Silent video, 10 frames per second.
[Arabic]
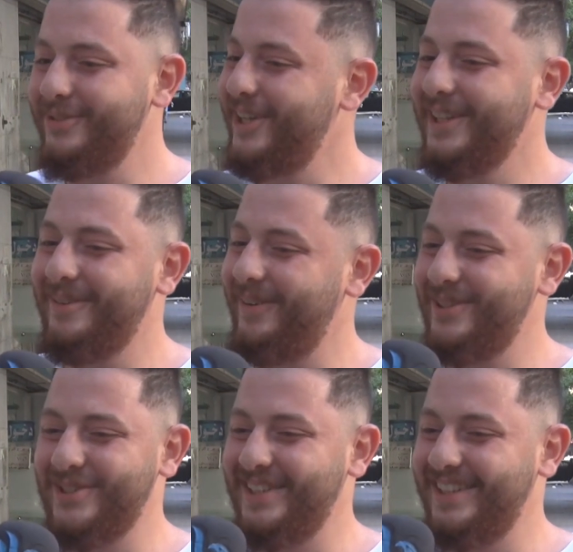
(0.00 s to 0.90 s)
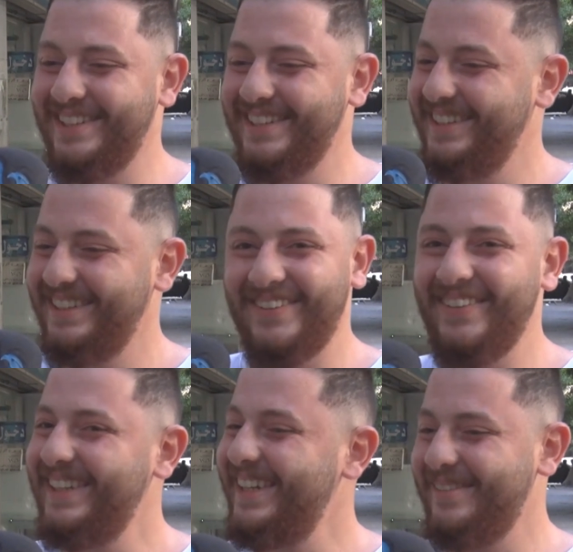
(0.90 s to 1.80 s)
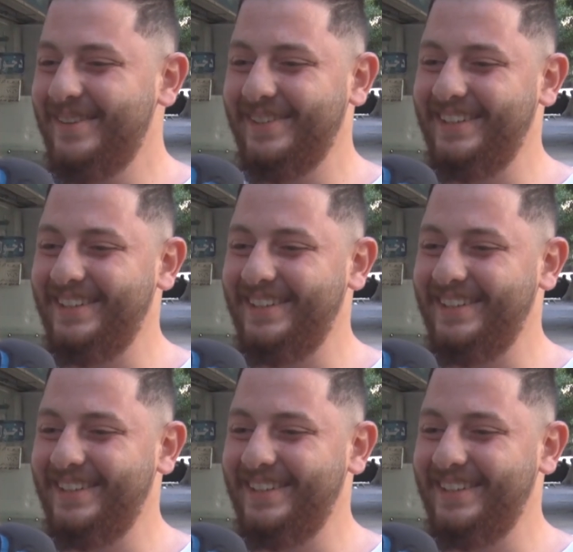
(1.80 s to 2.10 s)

مفيش حد ما عملش كده كل الدنيا بتعمل